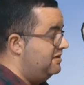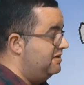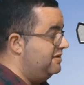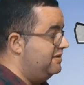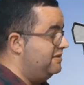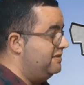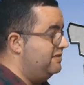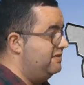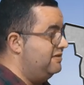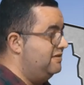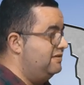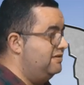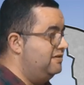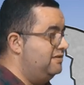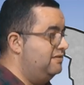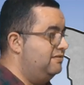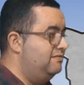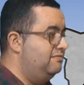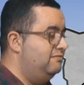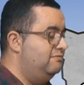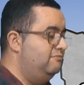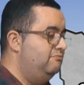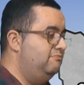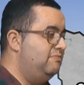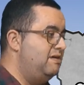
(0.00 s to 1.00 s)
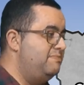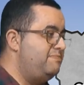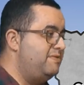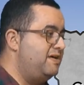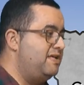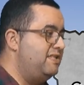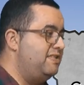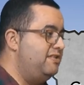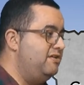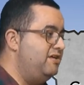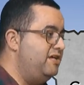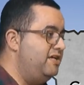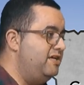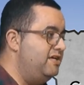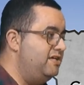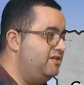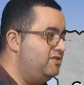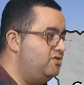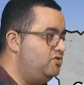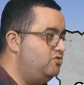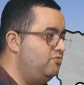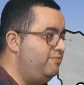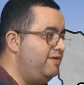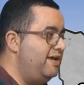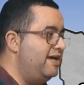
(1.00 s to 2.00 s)
eh, mapa de
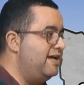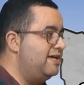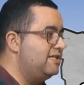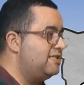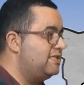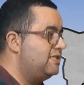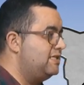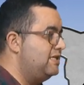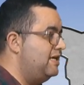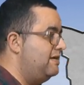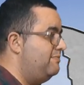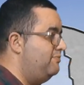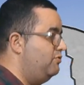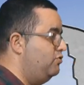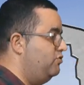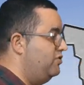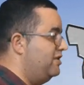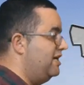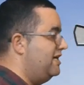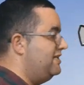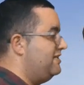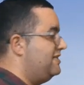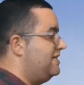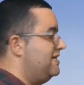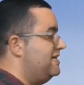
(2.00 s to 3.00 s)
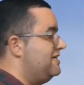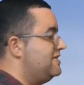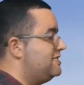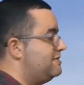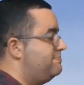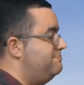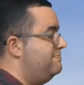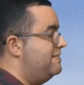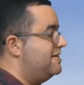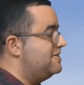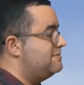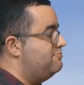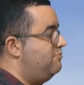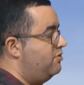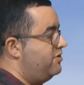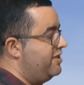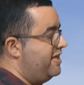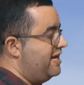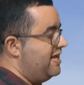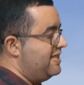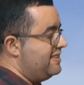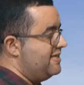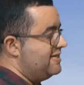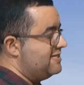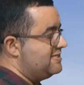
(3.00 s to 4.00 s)
lluvias abundantes más
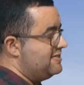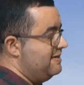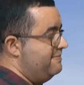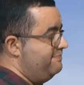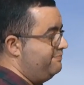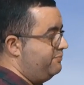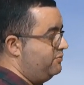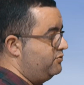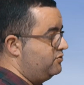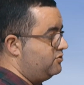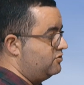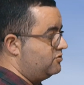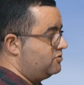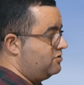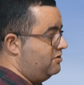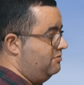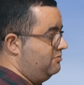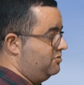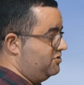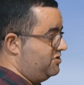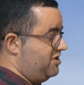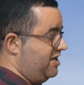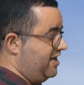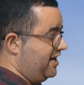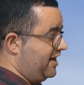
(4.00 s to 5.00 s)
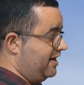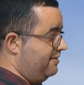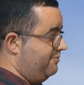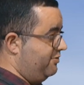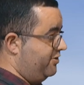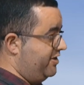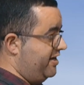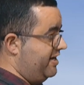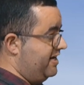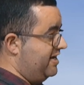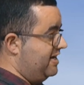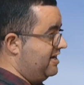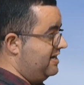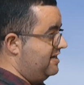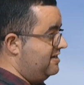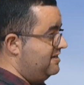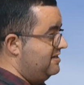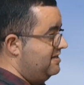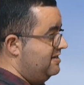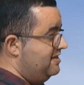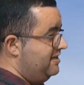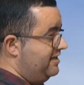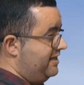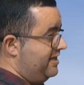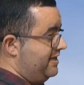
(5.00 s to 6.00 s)
moderadas en puntos como Sierra Morena
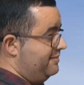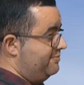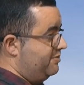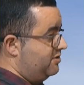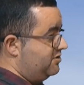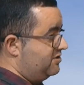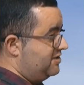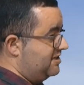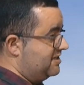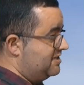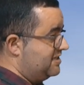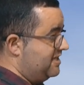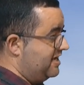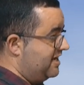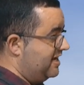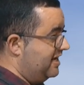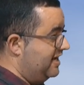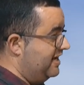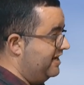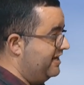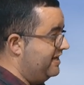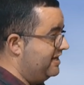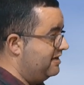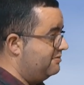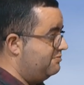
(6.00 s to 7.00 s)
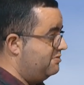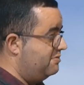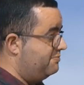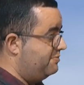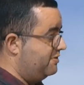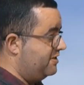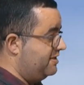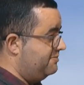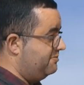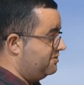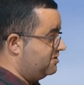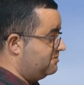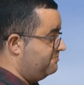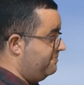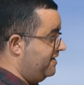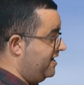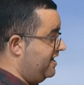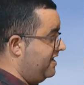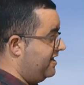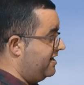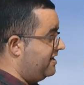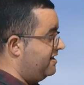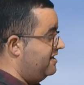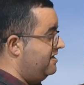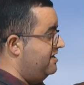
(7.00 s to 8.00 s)
y Montes de Jaén como podemos
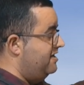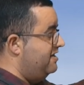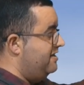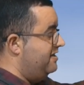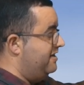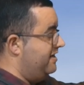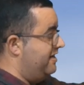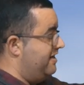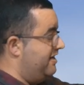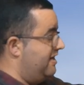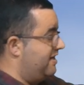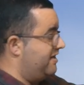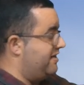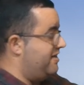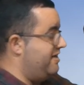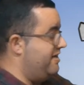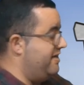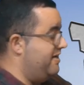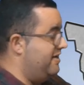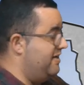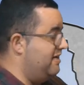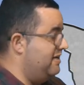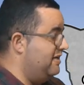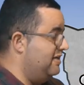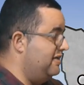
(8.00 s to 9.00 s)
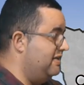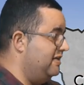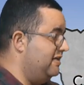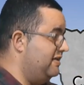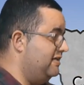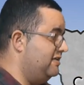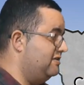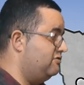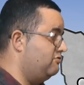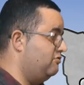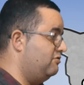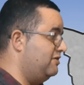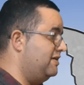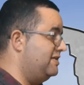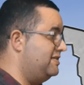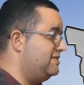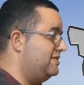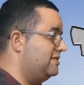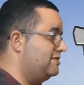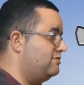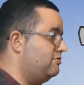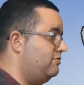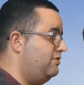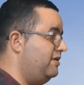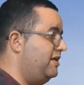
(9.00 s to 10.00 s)
ver aquí en toda
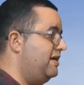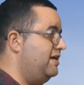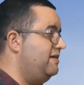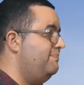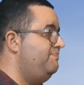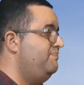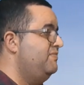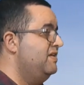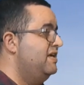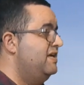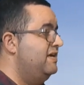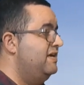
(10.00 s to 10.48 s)
esta zona